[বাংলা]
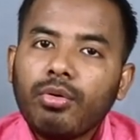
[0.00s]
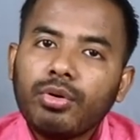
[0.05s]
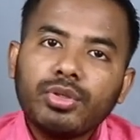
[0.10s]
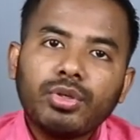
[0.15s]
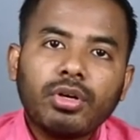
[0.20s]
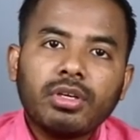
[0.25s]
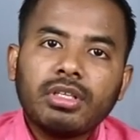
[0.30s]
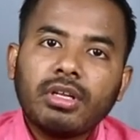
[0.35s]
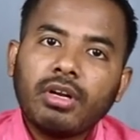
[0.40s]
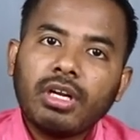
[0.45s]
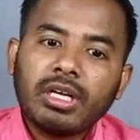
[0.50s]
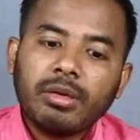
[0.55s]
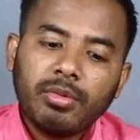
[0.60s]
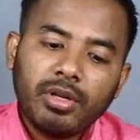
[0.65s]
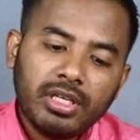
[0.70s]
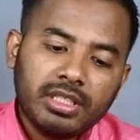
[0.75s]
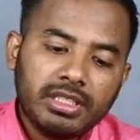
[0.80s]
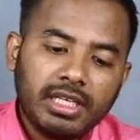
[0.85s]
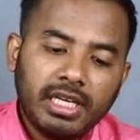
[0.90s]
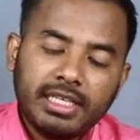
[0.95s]
ওই দোকানদার অনেকে
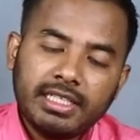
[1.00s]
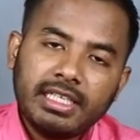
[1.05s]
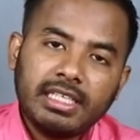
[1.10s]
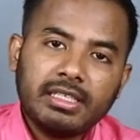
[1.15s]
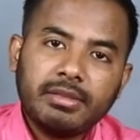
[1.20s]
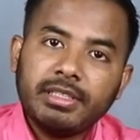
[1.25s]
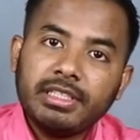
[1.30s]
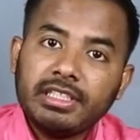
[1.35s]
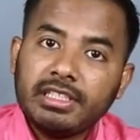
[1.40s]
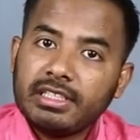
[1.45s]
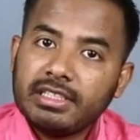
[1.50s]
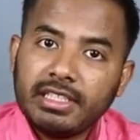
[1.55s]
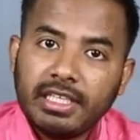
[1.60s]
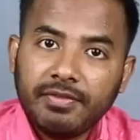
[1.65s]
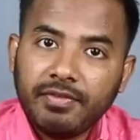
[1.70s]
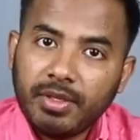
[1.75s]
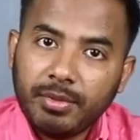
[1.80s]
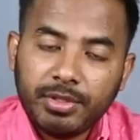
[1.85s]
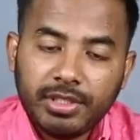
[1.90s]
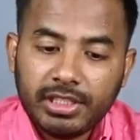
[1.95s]
বলে যে হ্যাঁ ঠিক আছে দিতেছে
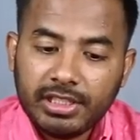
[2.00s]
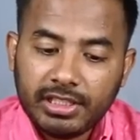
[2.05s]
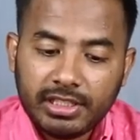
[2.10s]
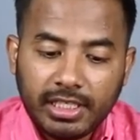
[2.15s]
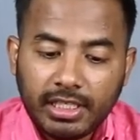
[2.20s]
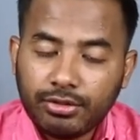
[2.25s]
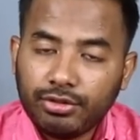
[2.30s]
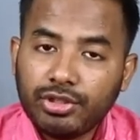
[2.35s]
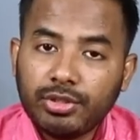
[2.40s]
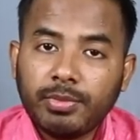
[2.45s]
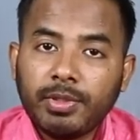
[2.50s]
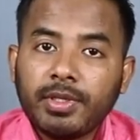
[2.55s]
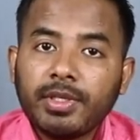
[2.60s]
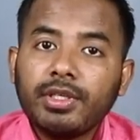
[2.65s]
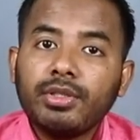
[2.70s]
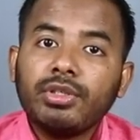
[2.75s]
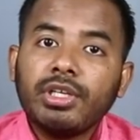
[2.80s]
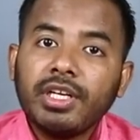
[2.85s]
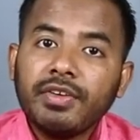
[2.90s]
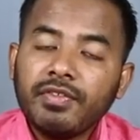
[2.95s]
এনভিএমি দিতেছে এত জিবি
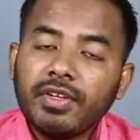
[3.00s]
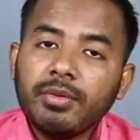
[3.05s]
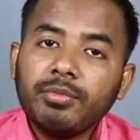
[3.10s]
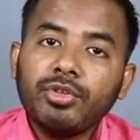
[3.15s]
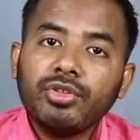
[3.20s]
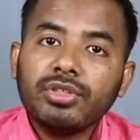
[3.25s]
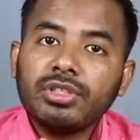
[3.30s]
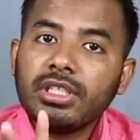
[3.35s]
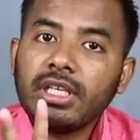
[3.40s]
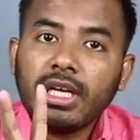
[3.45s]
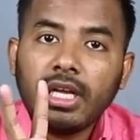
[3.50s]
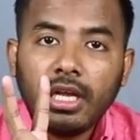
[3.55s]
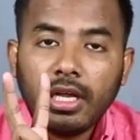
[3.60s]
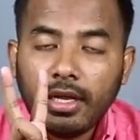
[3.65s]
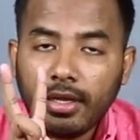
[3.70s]
কিন্তু এনভিএমি হচ্ছে